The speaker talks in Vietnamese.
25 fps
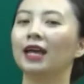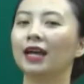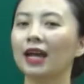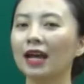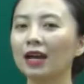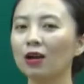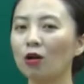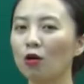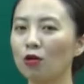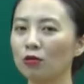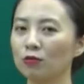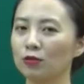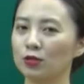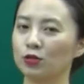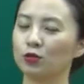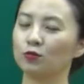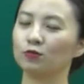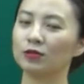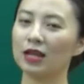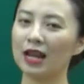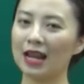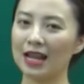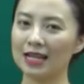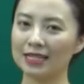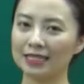Cách ôn của
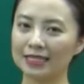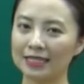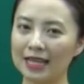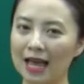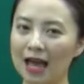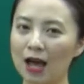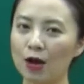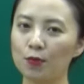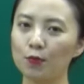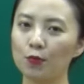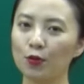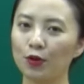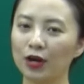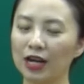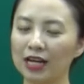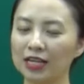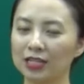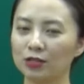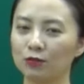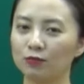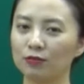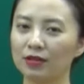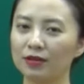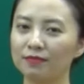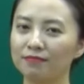chúng ta là sao? Mỗi ngày
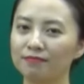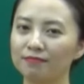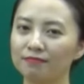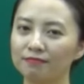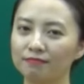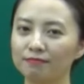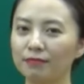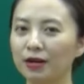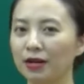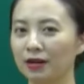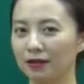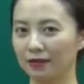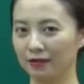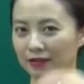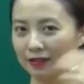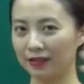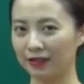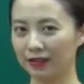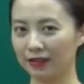chúng ta mở